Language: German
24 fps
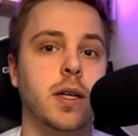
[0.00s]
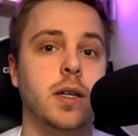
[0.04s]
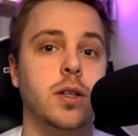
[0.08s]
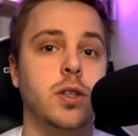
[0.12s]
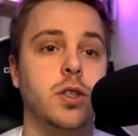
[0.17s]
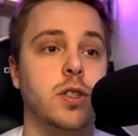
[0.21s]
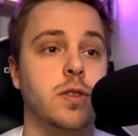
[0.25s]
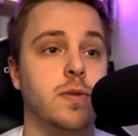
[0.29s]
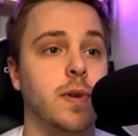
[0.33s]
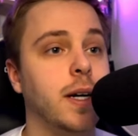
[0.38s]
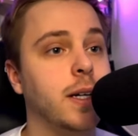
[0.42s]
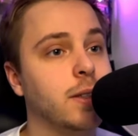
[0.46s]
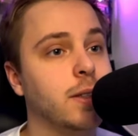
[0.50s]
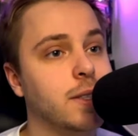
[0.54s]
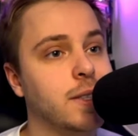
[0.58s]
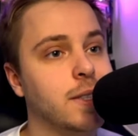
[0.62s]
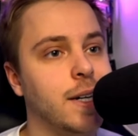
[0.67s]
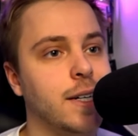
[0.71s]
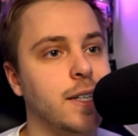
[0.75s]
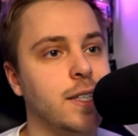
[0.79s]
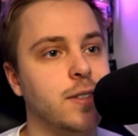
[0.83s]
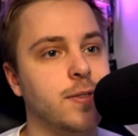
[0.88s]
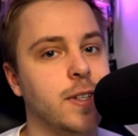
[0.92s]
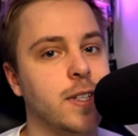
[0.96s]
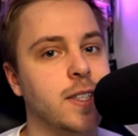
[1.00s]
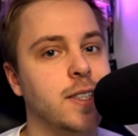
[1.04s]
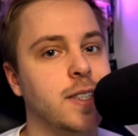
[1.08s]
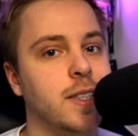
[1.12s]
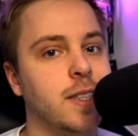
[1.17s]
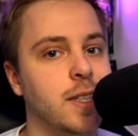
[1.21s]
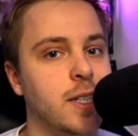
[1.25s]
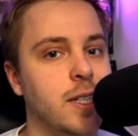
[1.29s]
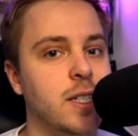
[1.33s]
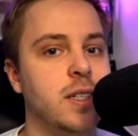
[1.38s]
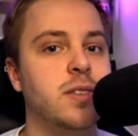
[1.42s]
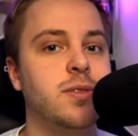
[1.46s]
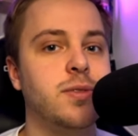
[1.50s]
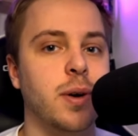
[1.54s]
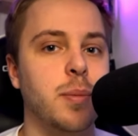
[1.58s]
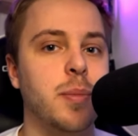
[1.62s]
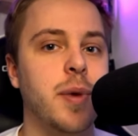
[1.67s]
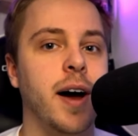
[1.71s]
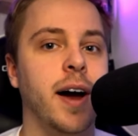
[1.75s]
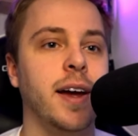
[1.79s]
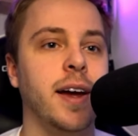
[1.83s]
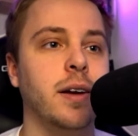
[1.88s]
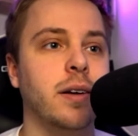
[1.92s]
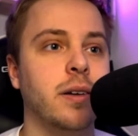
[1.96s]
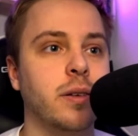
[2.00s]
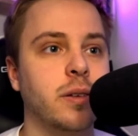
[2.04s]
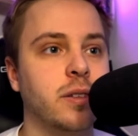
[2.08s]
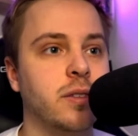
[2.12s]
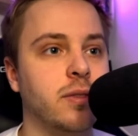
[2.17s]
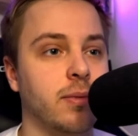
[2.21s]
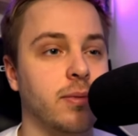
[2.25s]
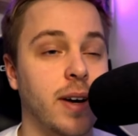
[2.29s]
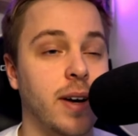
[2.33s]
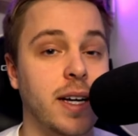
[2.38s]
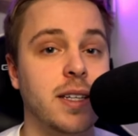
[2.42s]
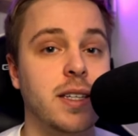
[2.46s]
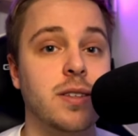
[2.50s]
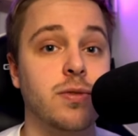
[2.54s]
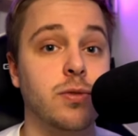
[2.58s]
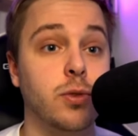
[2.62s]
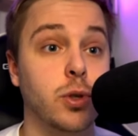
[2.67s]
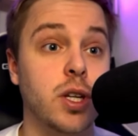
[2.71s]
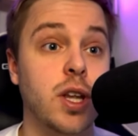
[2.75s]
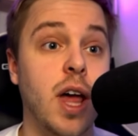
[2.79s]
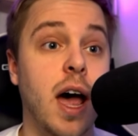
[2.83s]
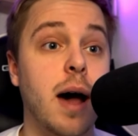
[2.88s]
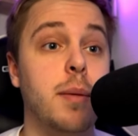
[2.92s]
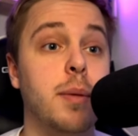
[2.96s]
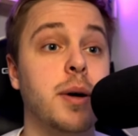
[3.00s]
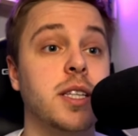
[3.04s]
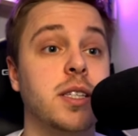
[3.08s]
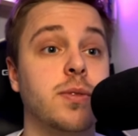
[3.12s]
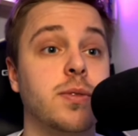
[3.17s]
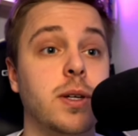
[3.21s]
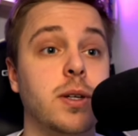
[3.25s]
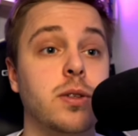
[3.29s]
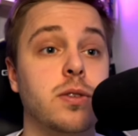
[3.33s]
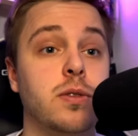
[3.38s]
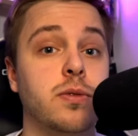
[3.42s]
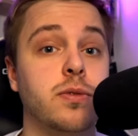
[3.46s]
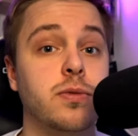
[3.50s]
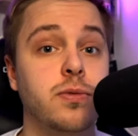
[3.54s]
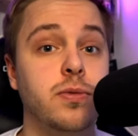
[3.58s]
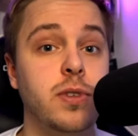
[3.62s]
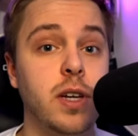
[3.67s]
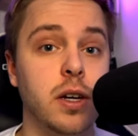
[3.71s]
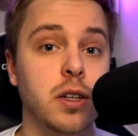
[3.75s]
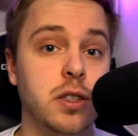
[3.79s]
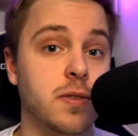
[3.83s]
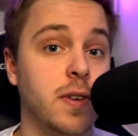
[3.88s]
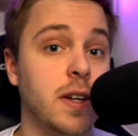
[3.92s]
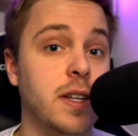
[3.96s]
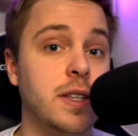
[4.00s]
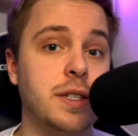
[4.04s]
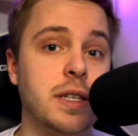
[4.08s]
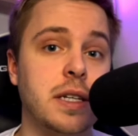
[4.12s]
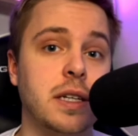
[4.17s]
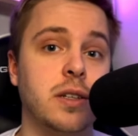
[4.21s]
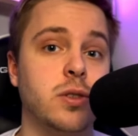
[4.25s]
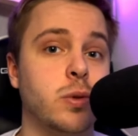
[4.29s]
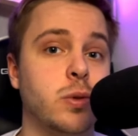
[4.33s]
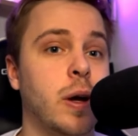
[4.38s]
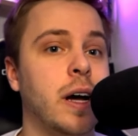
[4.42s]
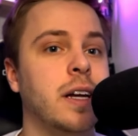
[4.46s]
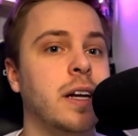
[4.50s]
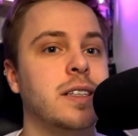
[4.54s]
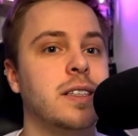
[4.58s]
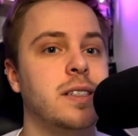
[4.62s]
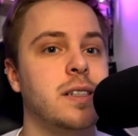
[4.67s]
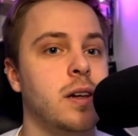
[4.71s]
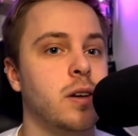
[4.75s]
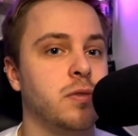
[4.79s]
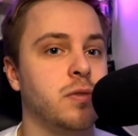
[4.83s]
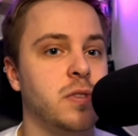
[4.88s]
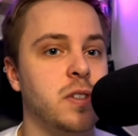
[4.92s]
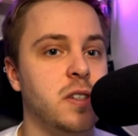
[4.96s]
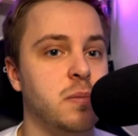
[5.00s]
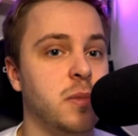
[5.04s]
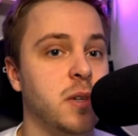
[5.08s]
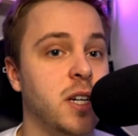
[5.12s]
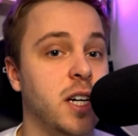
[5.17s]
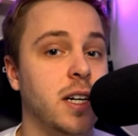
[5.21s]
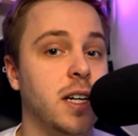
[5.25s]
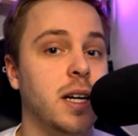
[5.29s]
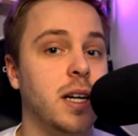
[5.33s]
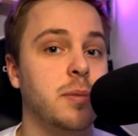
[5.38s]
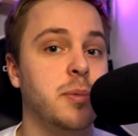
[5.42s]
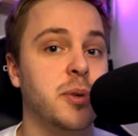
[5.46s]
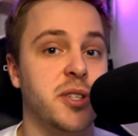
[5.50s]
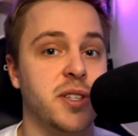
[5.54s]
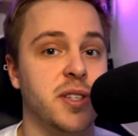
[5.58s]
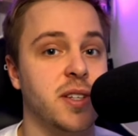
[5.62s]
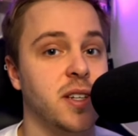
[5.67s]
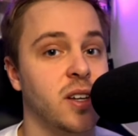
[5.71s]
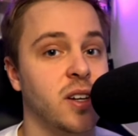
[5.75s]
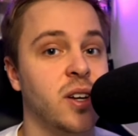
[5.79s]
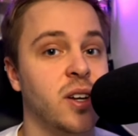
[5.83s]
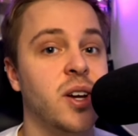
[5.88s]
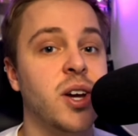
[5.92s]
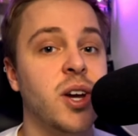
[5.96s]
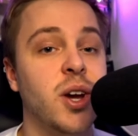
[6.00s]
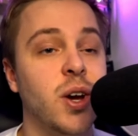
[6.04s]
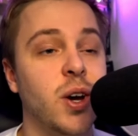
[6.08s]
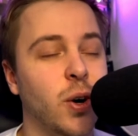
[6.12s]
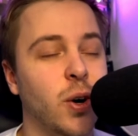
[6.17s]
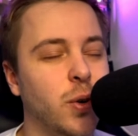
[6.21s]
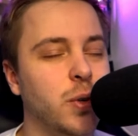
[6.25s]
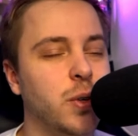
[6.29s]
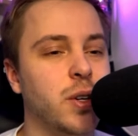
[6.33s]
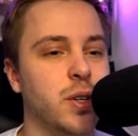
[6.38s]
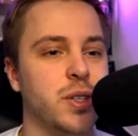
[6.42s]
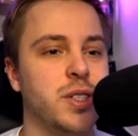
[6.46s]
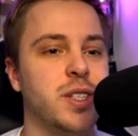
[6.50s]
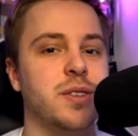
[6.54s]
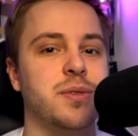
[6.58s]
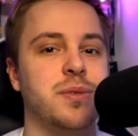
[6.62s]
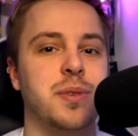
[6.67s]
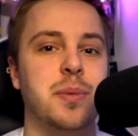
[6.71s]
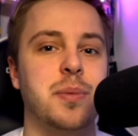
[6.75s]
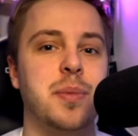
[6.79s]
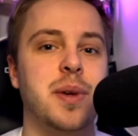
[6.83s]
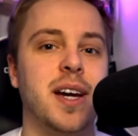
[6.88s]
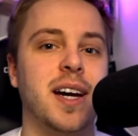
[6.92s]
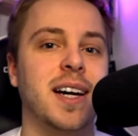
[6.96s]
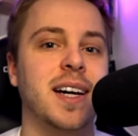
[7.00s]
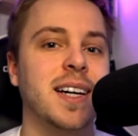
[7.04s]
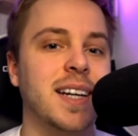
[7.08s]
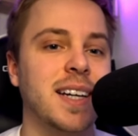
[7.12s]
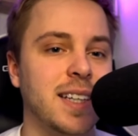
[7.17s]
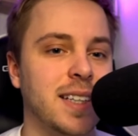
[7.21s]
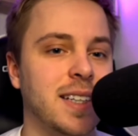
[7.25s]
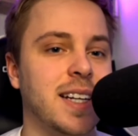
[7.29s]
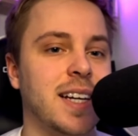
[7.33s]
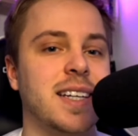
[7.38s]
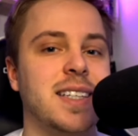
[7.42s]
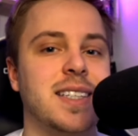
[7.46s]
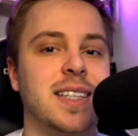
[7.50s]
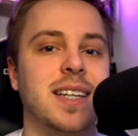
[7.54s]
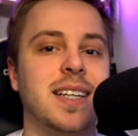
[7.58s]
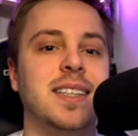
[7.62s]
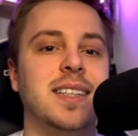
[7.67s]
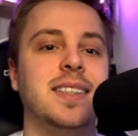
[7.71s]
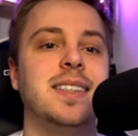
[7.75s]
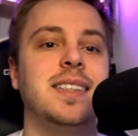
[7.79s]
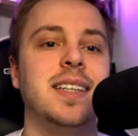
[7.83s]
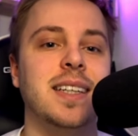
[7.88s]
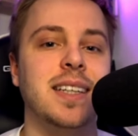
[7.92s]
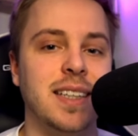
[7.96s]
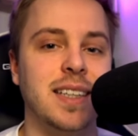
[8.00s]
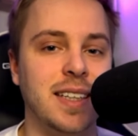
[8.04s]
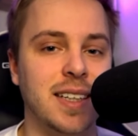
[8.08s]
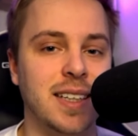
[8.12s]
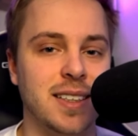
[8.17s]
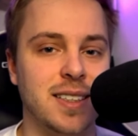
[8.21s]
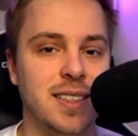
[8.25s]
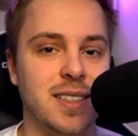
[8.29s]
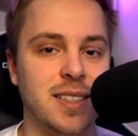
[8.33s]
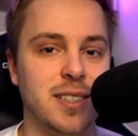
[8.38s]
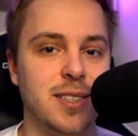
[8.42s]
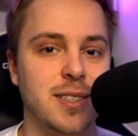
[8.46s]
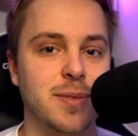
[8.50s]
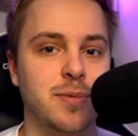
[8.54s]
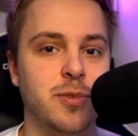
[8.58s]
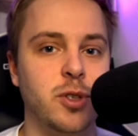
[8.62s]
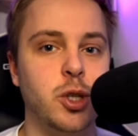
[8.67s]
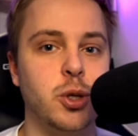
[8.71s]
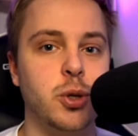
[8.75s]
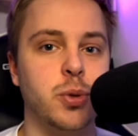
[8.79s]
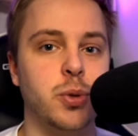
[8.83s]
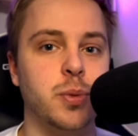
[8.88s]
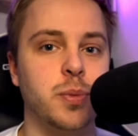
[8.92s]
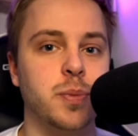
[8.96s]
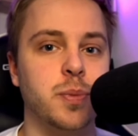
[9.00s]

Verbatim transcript: 2023 ist vorbei und was wird aber 2024 so alles hier auf diesem Kanal passieren und noch sehr viel mehr, das alles jetzt in diesem Video.